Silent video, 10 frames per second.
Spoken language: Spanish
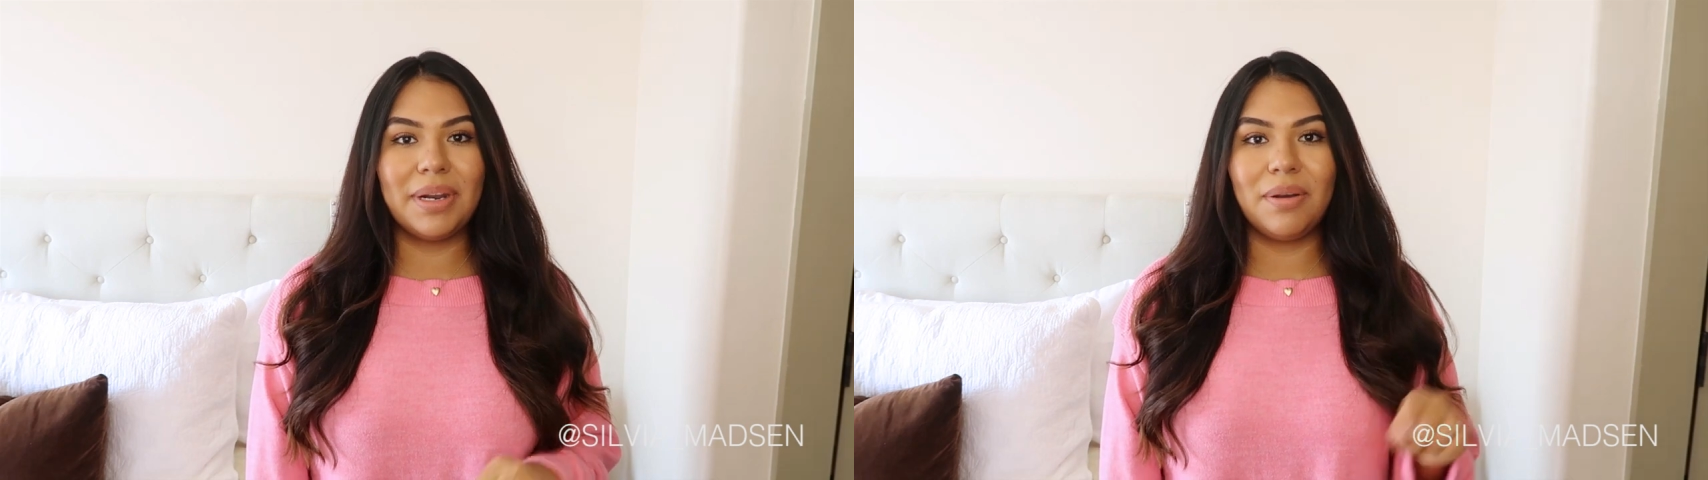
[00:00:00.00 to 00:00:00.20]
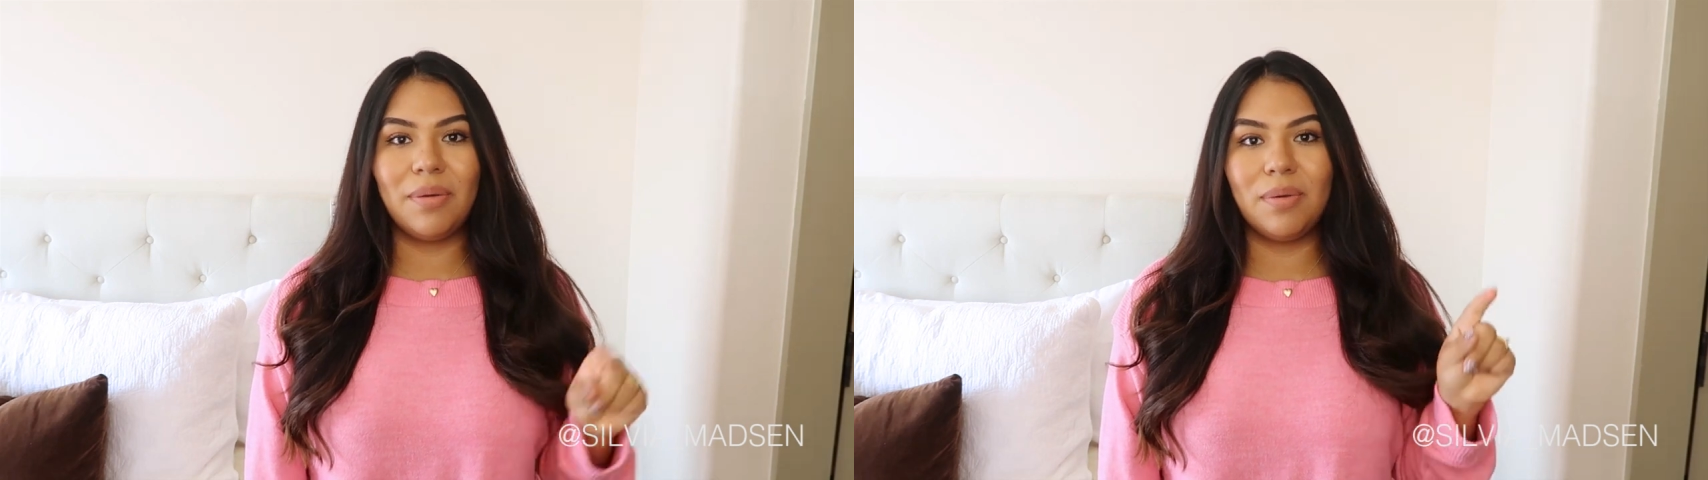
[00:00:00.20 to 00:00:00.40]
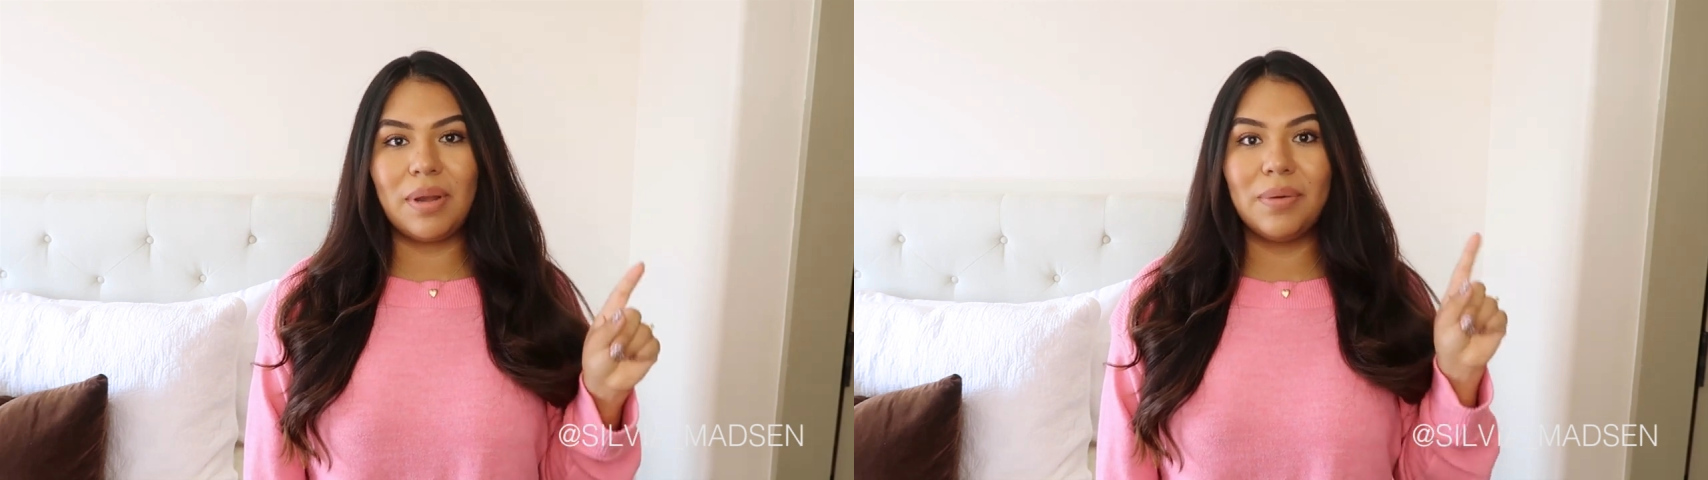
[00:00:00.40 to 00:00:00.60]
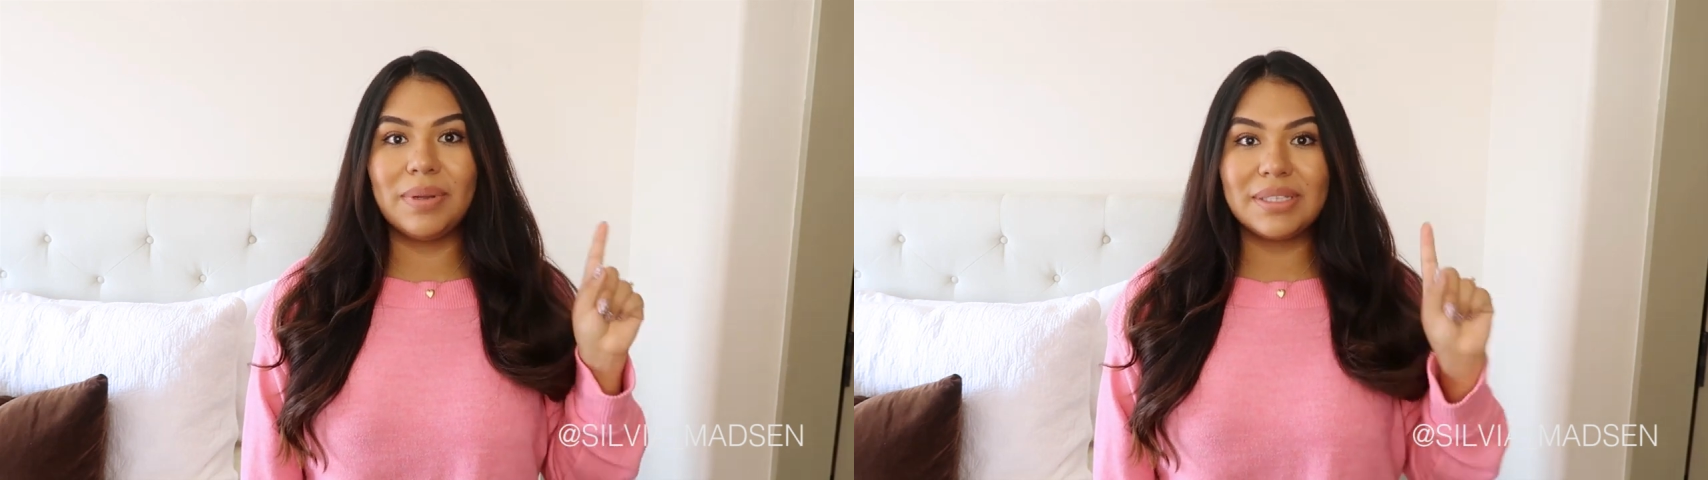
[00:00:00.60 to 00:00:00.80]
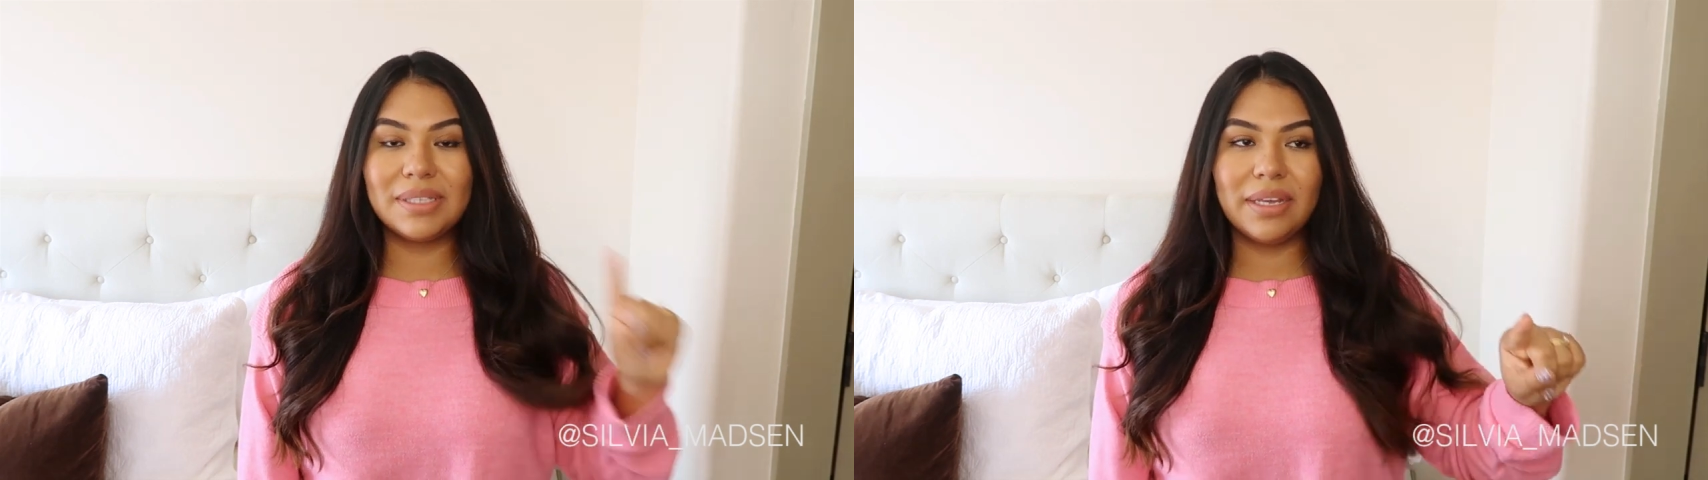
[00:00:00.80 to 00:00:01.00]
era colocar
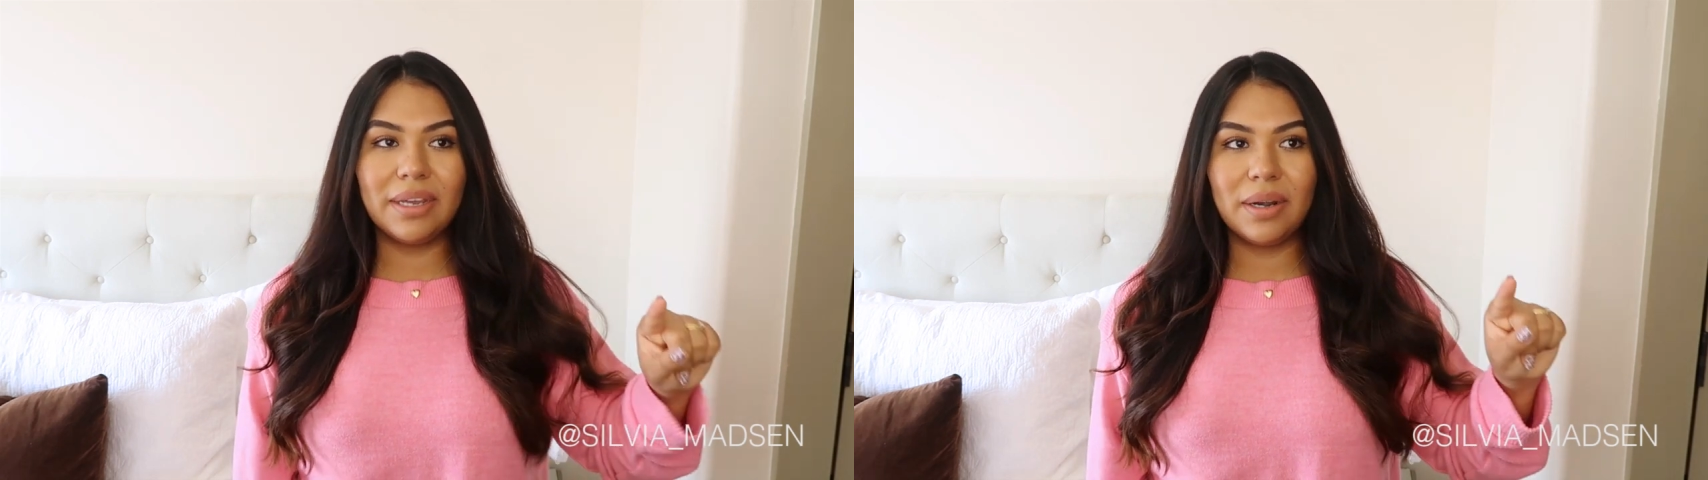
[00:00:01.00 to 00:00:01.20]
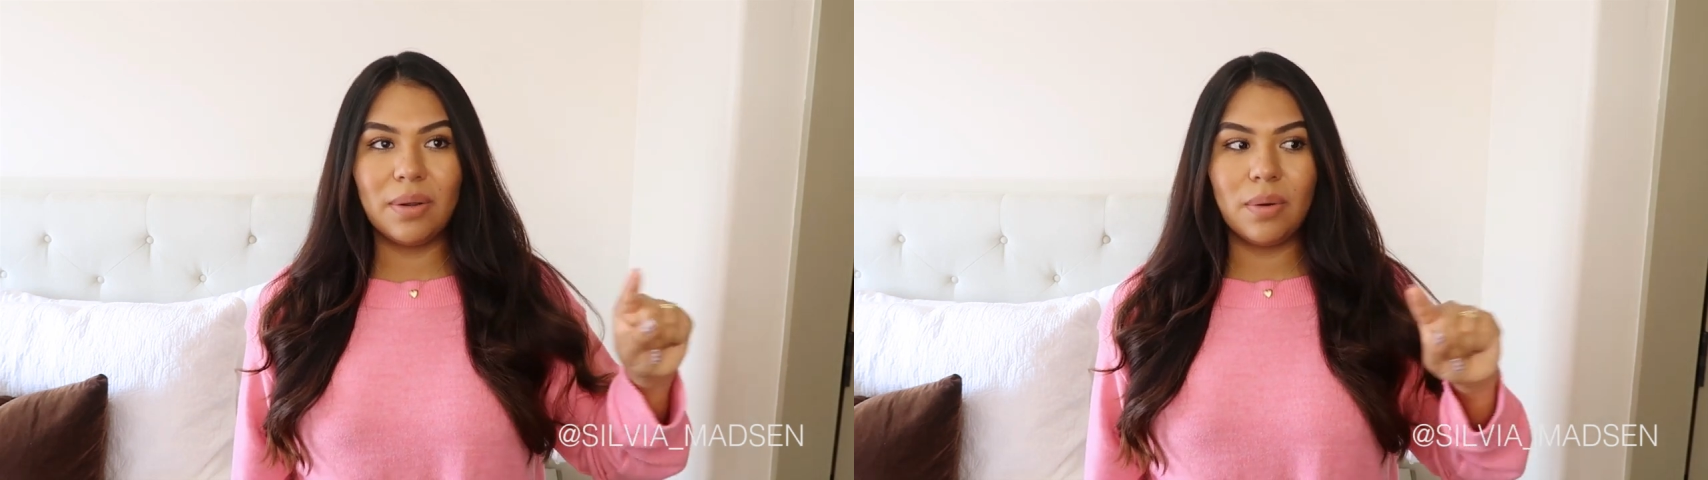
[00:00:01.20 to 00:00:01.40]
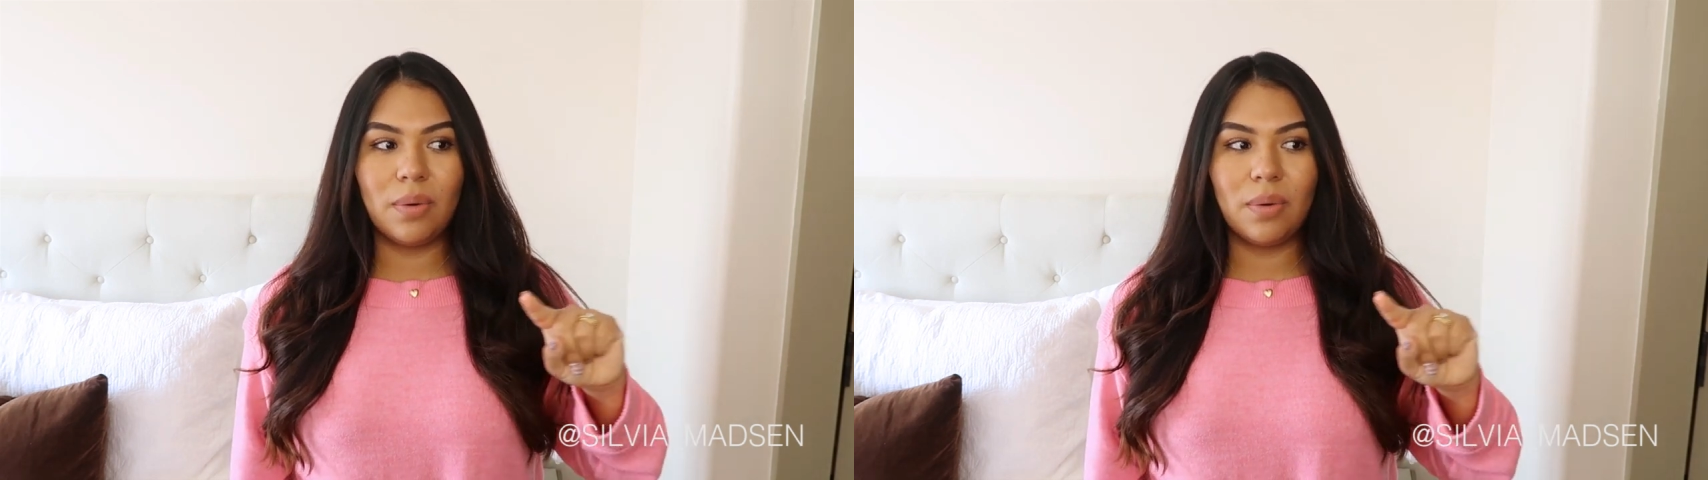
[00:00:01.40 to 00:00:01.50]
un sticker